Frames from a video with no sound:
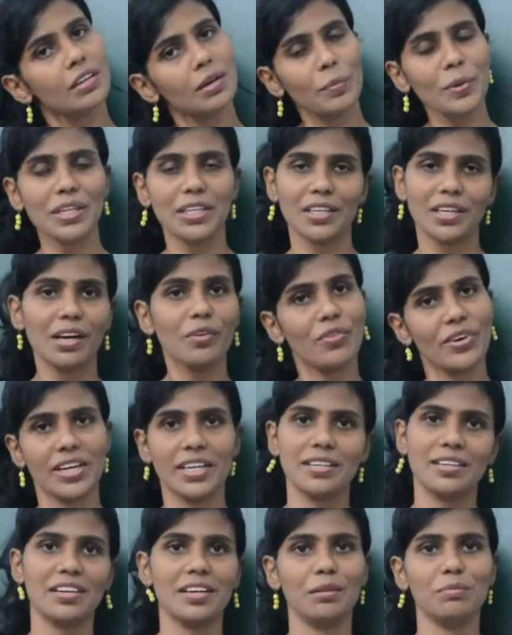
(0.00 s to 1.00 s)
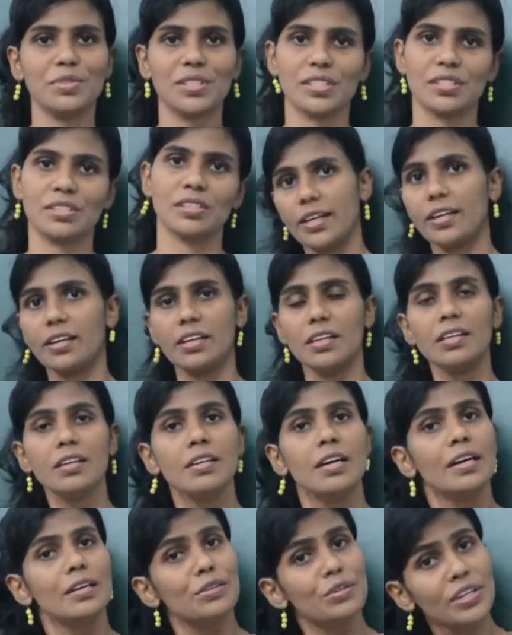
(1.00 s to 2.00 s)
ரிப்பீட்டடாக வர ட்ரீம்ஸ் சரி
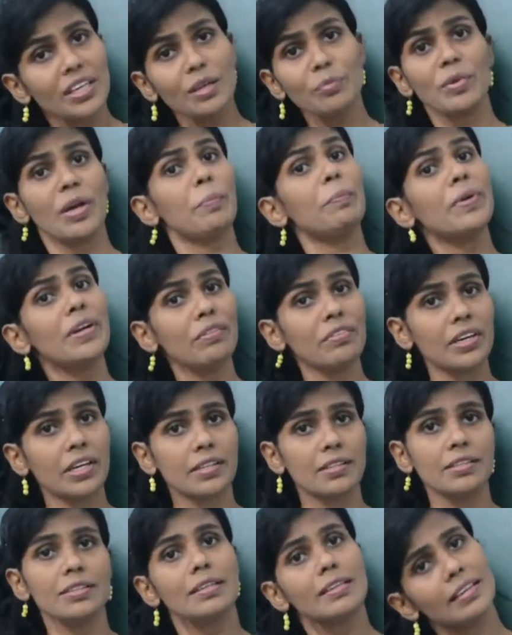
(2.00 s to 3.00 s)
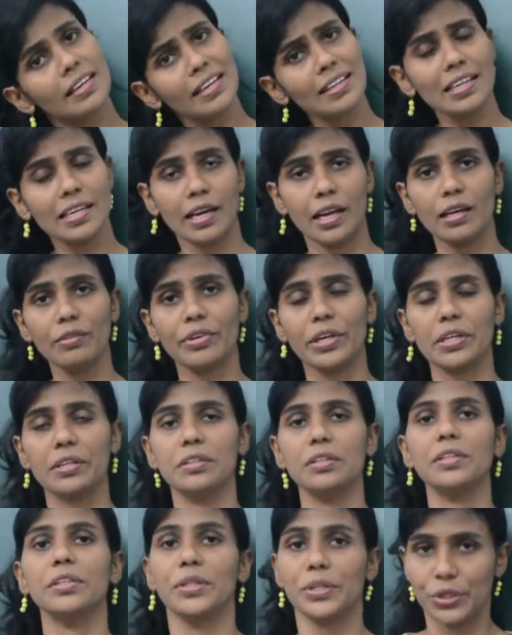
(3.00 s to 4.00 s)
ட்ரீம் எப்படி வருது எதனால
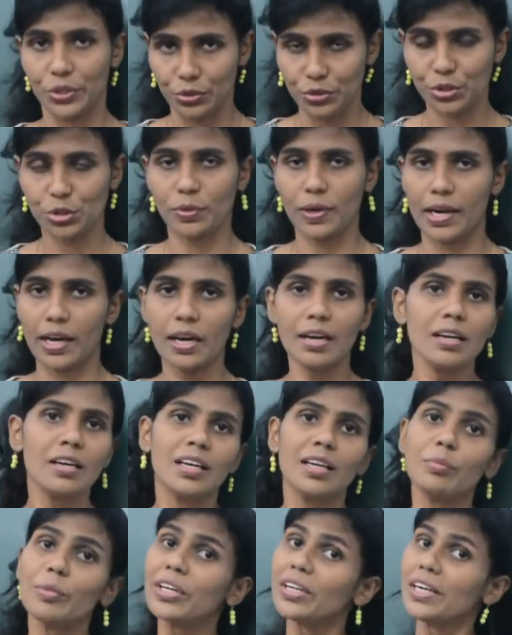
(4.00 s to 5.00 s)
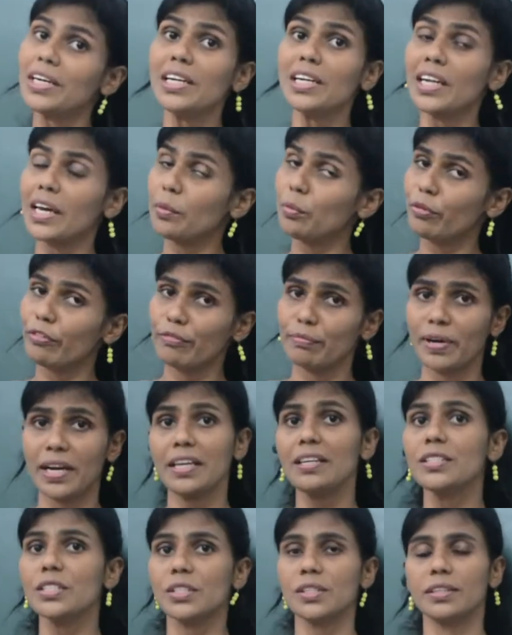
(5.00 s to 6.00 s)
வருது யூஸ்வலாக நமக்கு ரெண்டு டைப் ஆஃப்
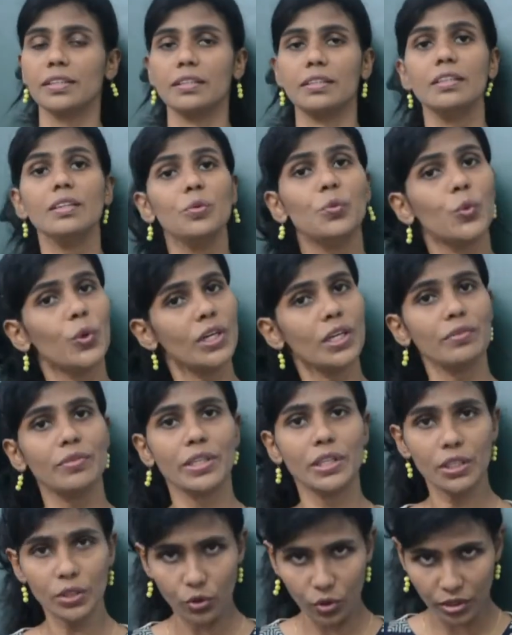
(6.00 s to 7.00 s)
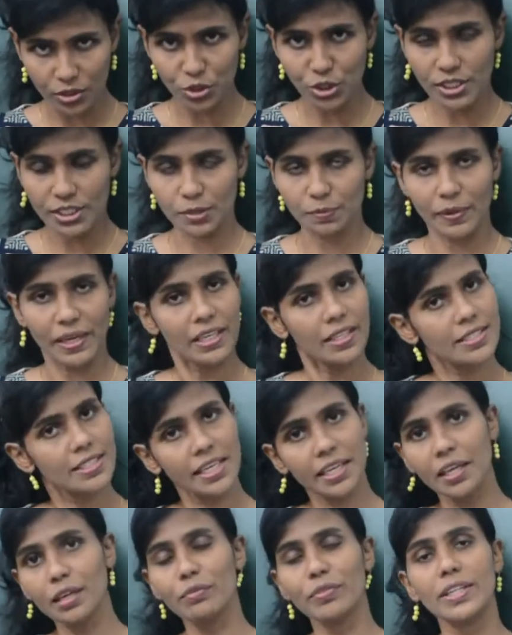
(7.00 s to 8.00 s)
மைண்ட்ஸ் இருக்குது ஒன்று வந்து கான்ஷியஸ் மைண்ட்
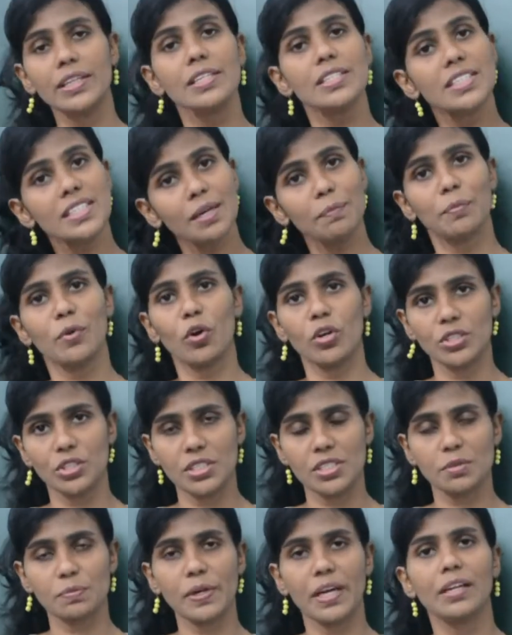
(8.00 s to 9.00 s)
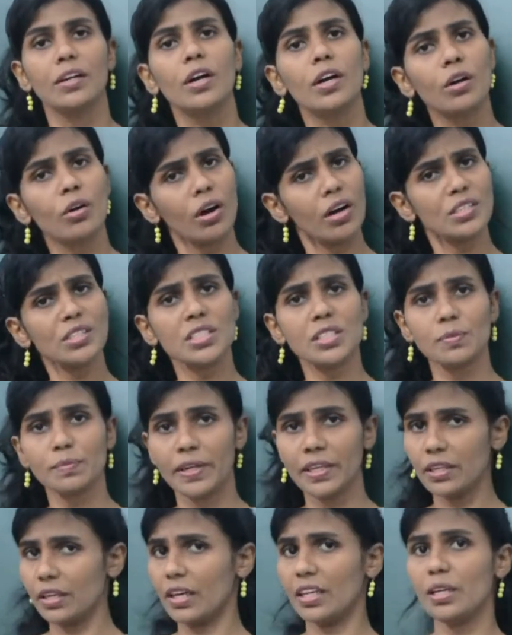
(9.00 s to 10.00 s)
செகண்ட் வந்து சப் கான்ஷியஸ் மைண்ட் கான்ஷியஸ்
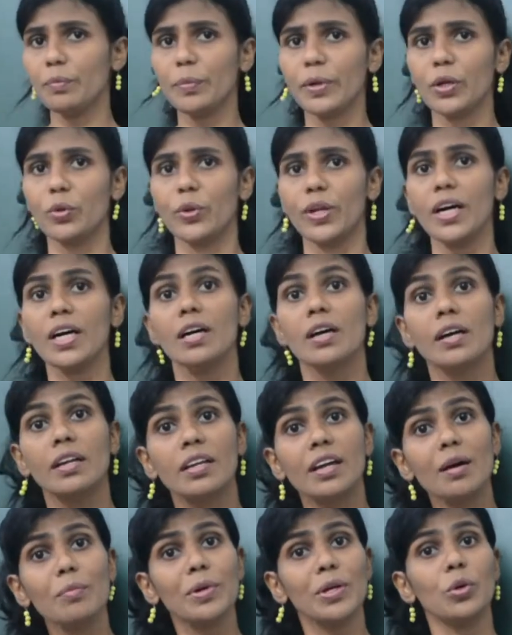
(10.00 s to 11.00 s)
மைண்ட் என்ன பண்ணும்னா நாம